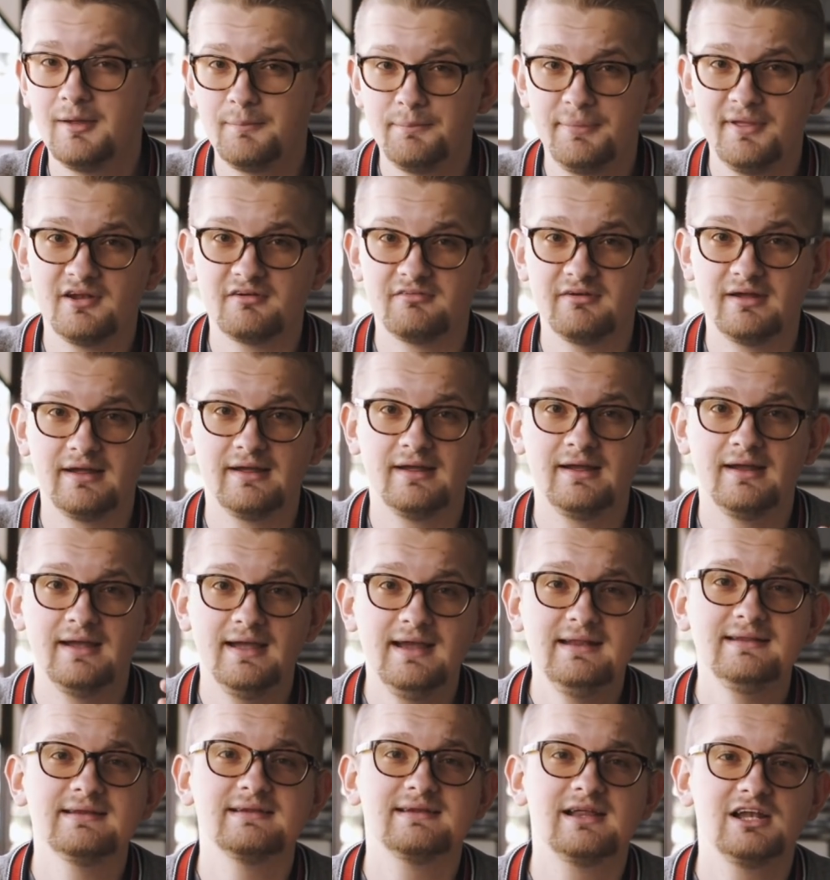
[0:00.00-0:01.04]
Первое –
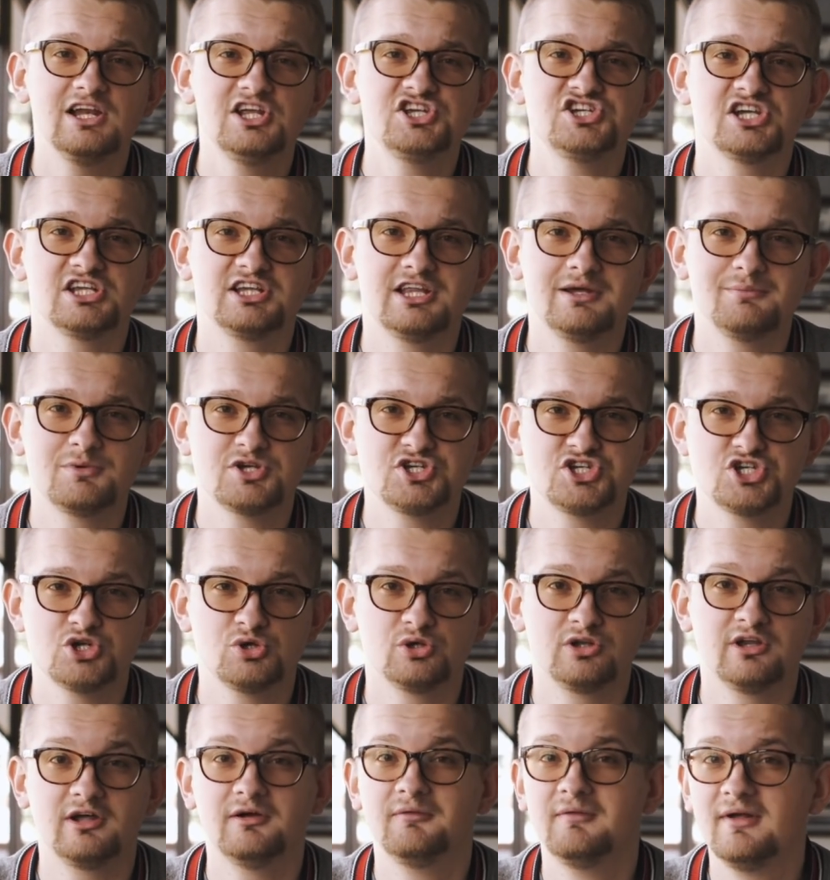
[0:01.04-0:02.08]
это наличие
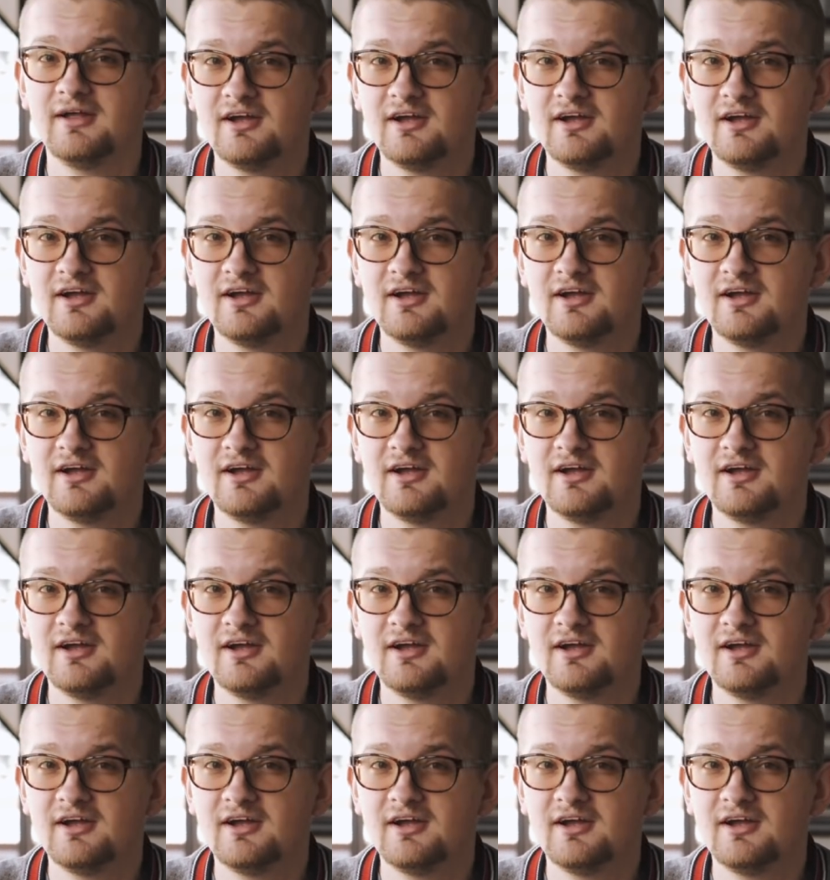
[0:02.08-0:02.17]
демо-счета.